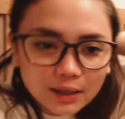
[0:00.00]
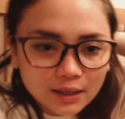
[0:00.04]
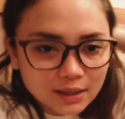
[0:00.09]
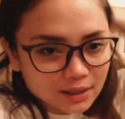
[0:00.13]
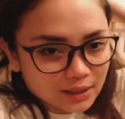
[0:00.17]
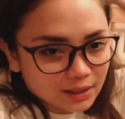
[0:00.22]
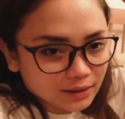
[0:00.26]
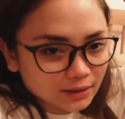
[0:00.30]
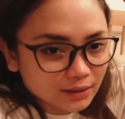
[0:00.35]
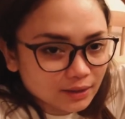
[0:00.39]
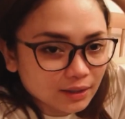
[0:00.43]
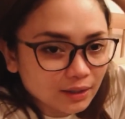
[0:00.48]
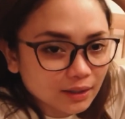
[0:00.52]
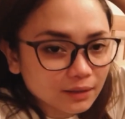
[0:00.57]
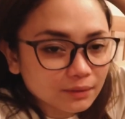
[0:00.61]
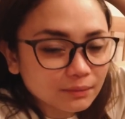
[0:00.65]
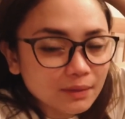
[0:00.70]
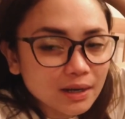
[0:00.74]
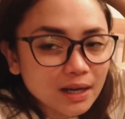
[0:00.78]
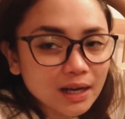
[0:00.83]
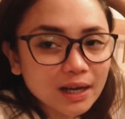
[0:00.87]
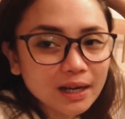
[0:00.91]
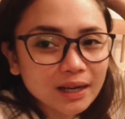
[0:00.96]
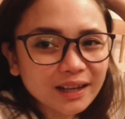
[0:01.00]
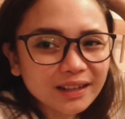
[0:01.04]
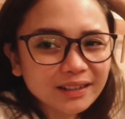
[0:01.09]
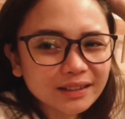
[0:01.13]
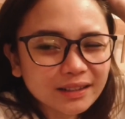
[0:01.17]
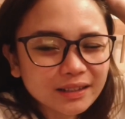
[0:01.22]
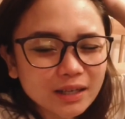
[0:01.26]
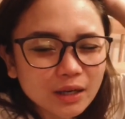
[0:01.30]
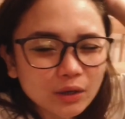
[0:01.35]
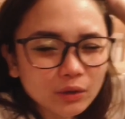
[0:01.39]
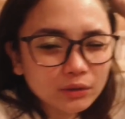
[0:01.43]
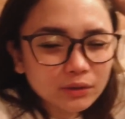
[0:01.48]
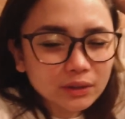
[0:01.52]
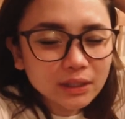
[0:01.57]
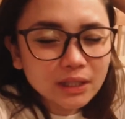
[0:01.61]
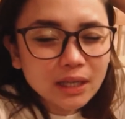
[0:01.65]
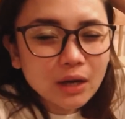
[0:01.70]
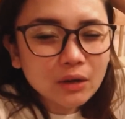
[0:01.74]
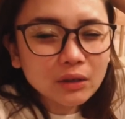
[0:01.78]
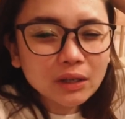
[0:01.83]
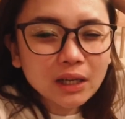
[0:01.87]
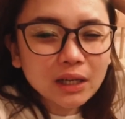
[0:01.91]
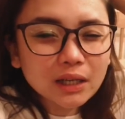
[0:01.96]
At hanggat maaari, hindi na ako, hindi
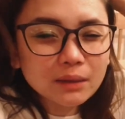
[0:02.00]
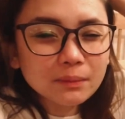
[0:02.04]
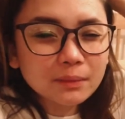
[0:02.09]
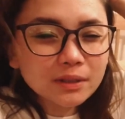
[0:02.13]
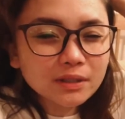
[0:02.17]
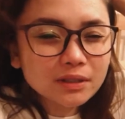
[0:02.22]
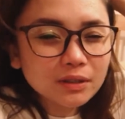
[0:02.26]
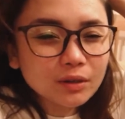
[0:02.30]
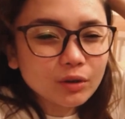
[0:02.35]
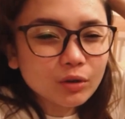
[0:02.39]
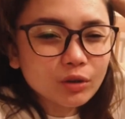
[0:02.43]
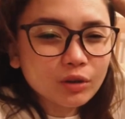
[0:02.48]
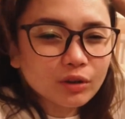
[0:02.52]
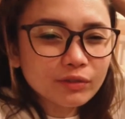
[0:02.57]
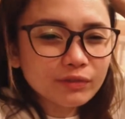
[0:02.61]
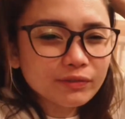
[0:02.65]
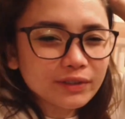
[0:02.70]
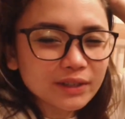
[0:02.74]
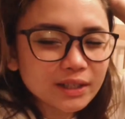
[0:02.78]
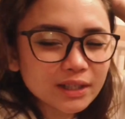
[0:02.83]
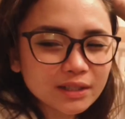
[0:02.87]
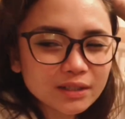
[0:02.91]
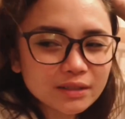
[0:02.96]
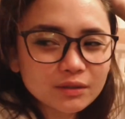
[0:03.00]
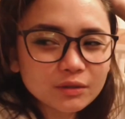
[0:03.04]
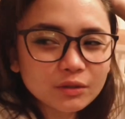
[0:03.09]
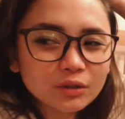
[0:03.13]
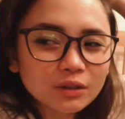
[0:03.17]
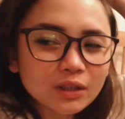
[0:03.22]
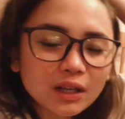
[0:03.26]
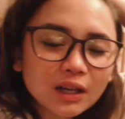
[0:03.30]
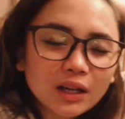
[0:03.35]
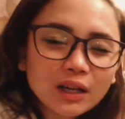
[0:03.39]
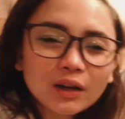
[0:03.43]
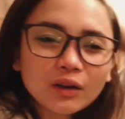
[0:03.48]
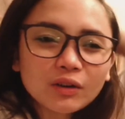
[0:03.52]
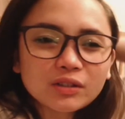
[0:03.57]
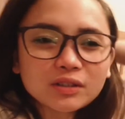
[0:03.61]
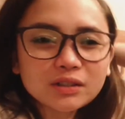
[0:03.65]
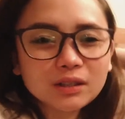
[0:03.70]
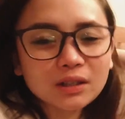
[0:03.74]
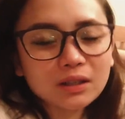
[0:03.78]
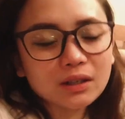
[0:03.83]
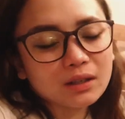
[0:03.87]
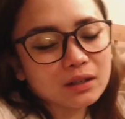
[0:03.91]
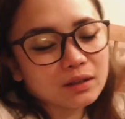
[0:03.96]
na ako lalabas ng office. Doon lang ako
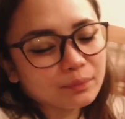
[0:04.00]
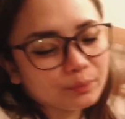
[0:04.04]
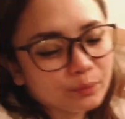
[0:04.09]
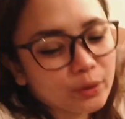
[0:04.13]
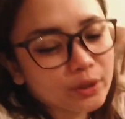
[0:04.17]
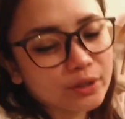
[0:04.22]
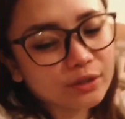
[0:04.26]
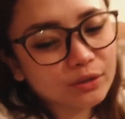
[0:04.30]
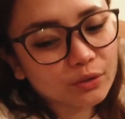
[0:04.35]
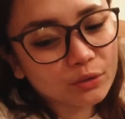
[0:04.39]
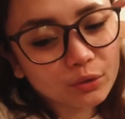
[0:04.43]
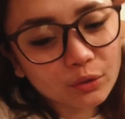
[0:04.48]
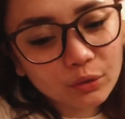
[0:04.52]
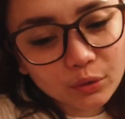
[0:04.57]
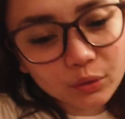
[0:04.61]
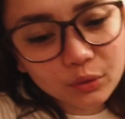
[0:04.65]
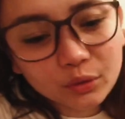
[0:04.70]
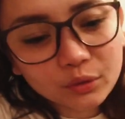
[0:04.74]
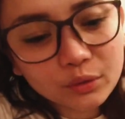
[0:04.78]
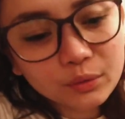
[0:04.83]
sa pwesto ko.